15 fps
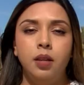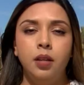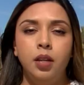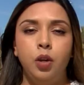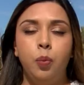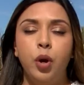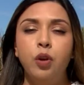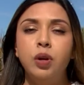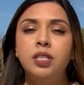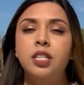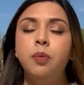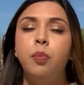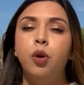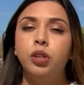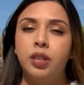Y bueno,
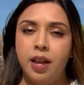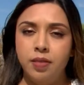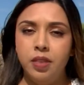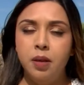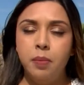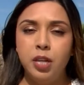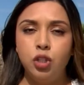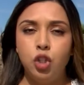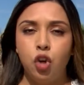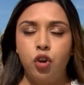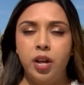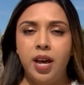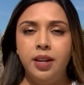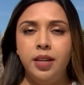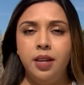es importante
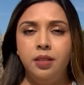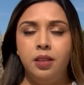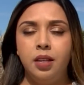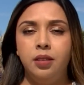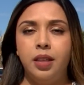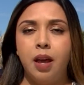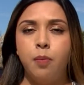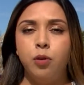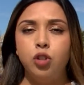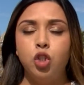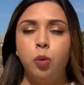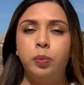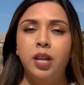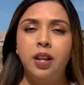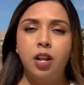mencionar que
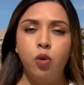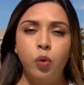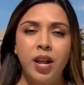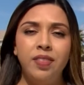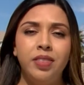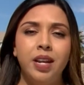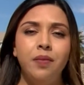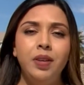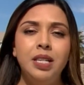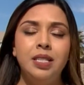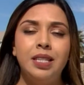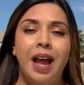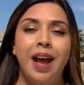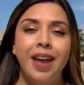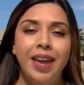intentamos obtener una
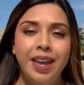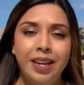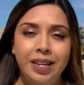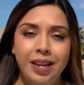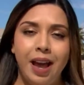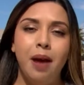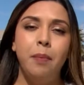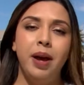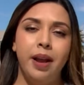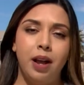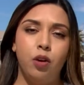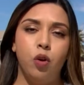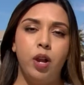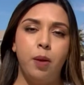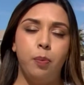entrevista en
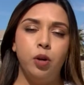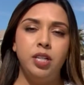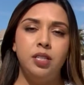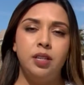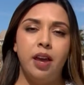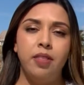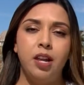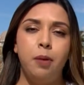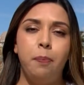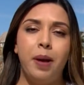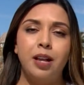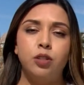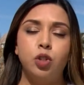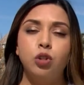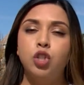cámara con la policía del
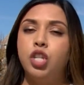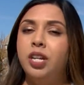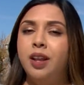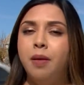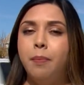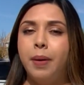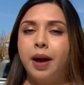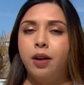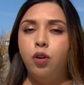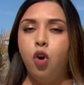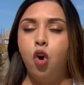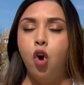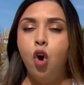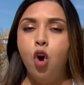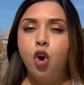Paso, sin
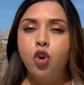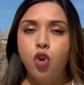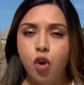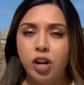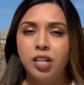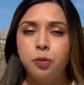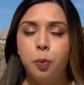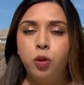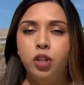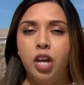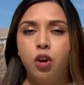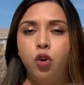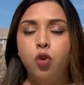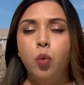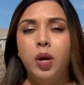embargo, no
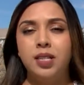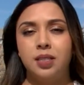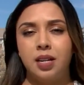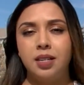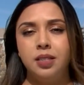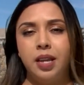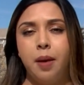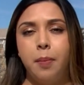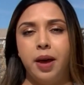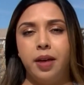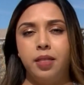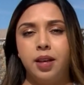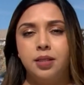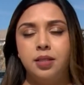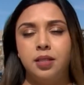respondieron nuestras
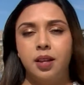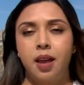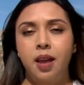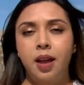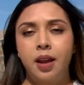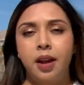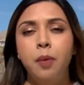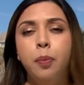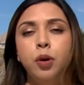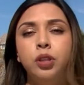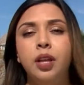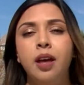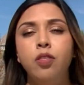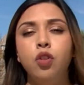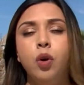llamadas.
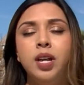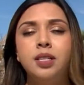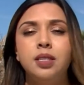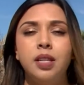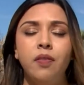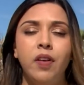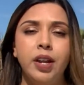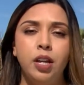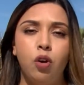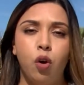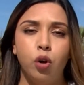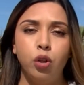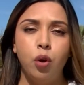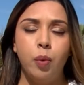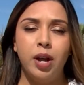Reportando Stephanie
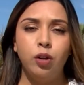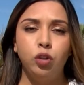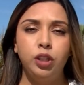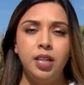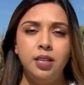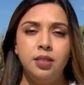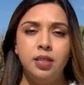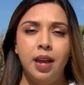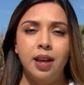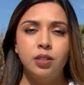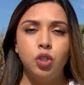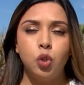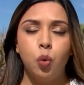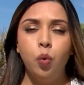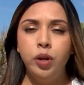Córdoba,
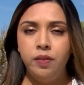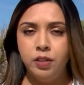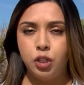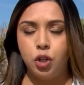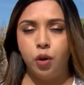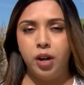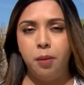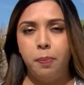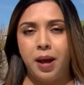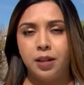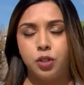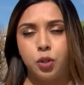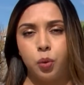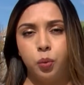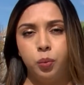Noticias, Univisión El
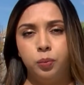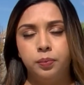Paso.